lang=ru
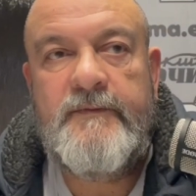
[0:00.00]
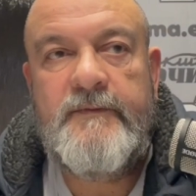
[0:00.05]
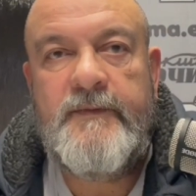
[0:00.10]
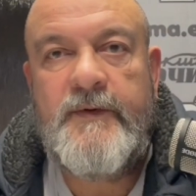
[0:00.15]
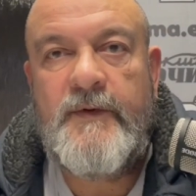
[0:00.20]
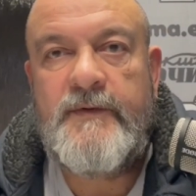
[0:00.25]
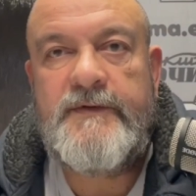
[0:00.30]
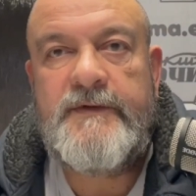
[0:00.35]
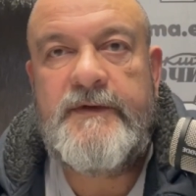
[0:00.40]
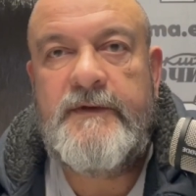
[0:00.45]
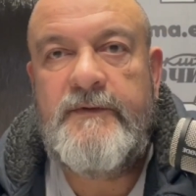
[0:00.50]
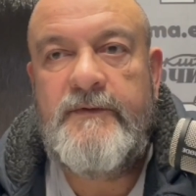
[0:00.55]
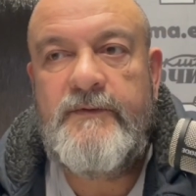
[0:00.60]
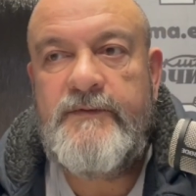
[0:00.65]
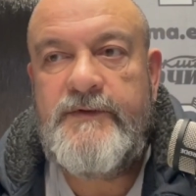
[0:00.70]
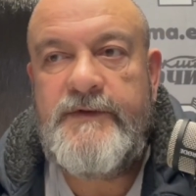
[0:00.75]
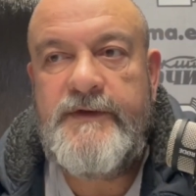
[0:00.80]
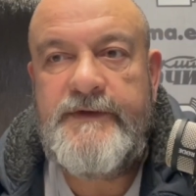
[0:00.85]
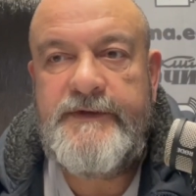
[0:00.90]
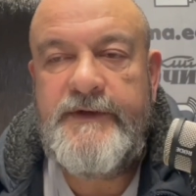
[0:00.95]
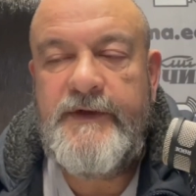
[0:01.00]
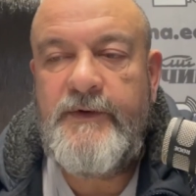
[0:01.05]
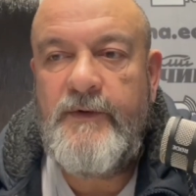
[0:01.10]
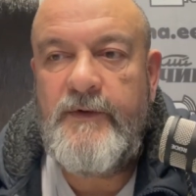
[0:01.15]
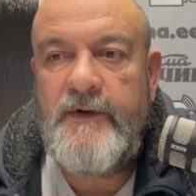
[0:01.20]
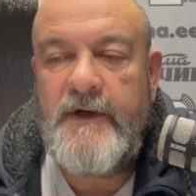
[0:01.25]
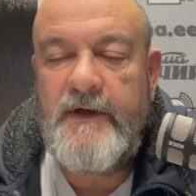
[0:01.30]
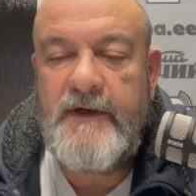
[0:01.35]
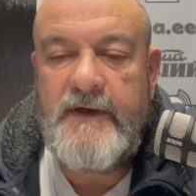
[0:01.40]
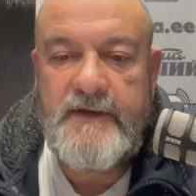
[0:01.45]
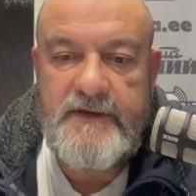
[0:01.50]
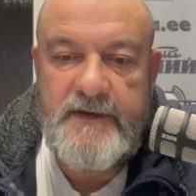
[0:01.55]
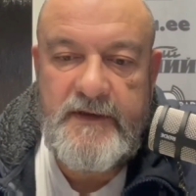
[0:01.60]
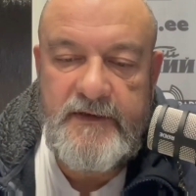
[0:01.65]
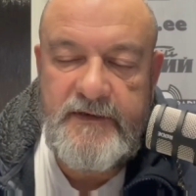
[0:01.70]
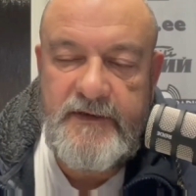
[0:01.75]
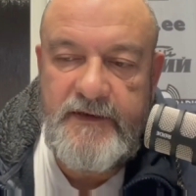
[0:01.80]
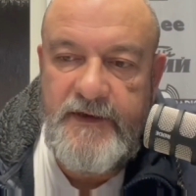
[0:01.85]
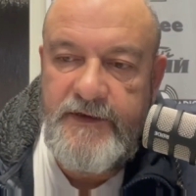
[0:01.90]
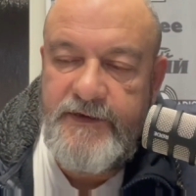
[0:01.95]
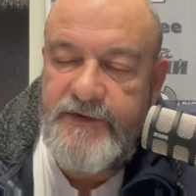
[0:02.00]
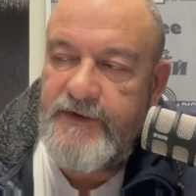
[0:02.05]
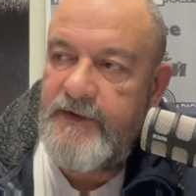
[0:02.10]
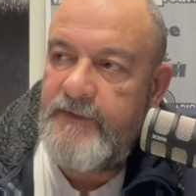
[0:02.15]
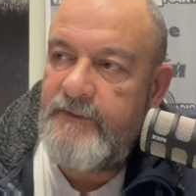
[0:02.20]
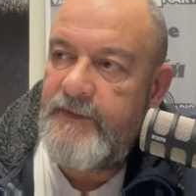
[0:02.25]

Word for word: просто ну, шестеренка оказалась лишней.